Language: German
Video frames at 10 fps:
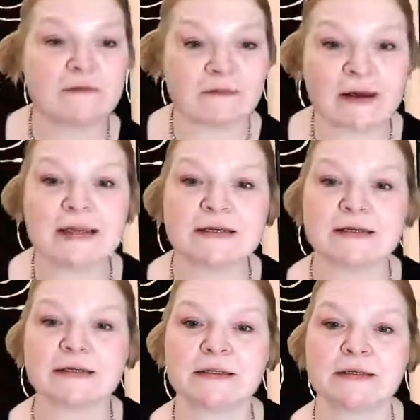
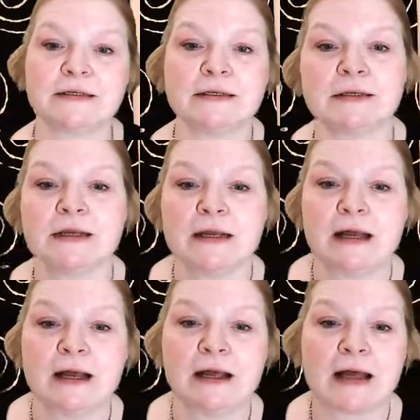weitere
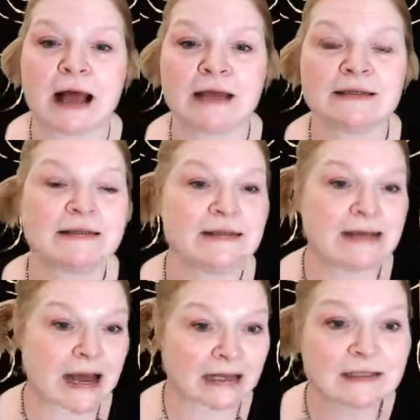äh, Arten, die
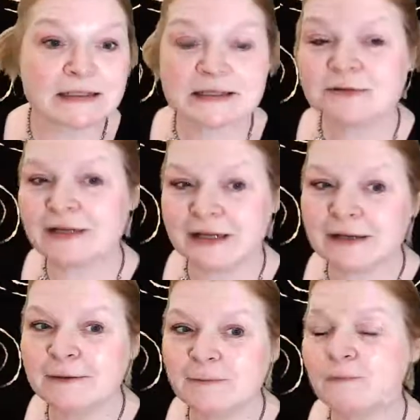Karten zu
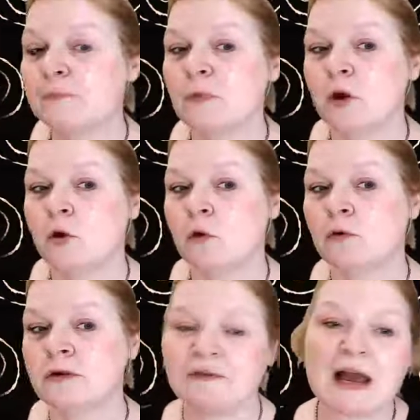legen.
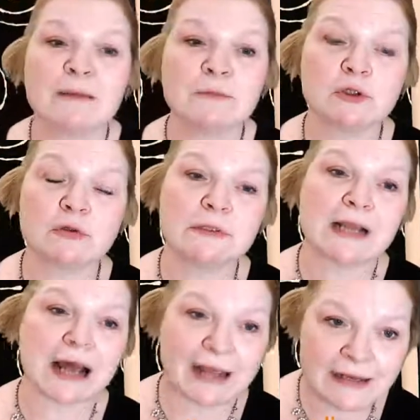Und wir haben
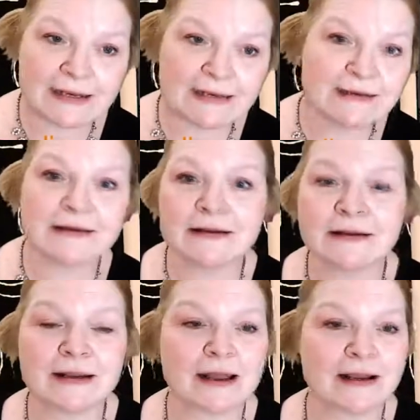schon
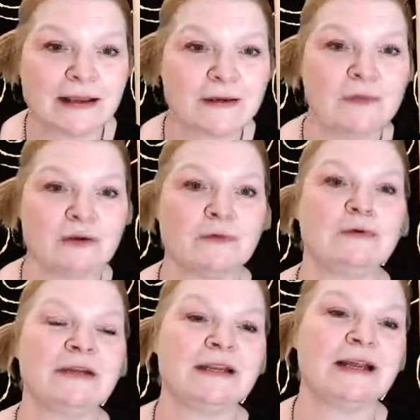einige der
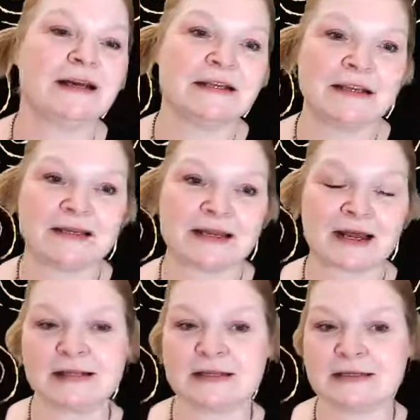Legemethoden, die darin
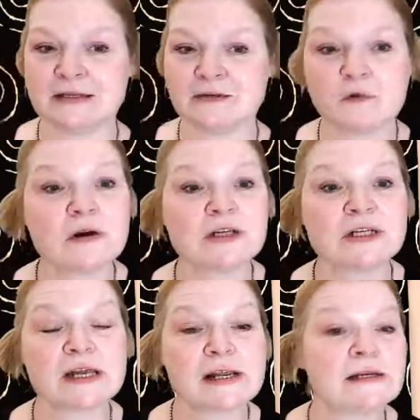enthalten sind,
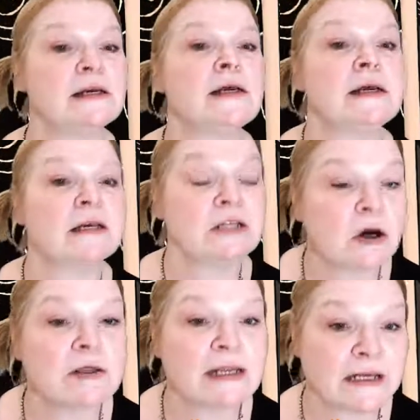vorgestellt.
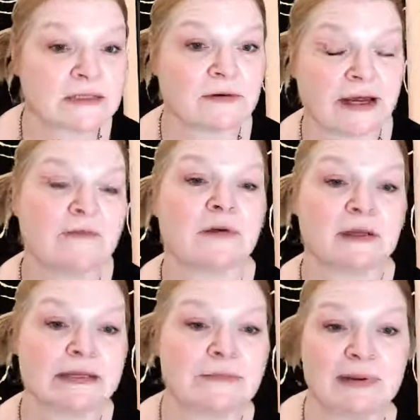Schau dir dazu
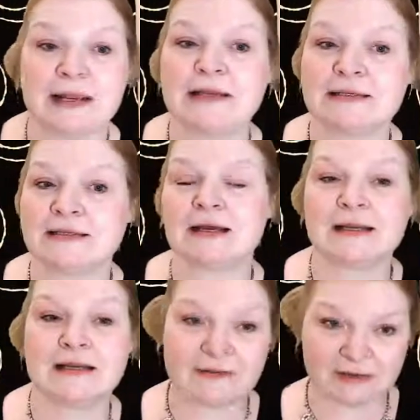einfach die Playliste
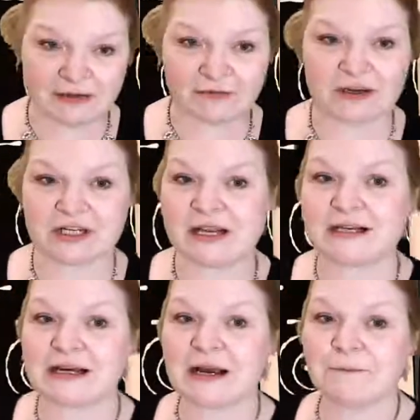an, die wir dafür
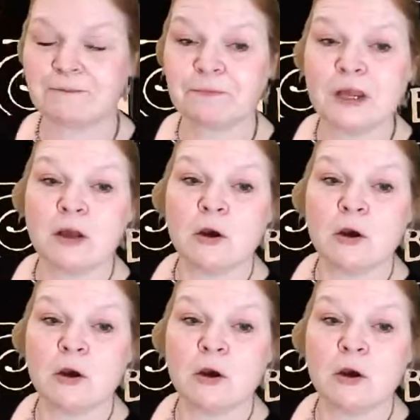erstellt haben.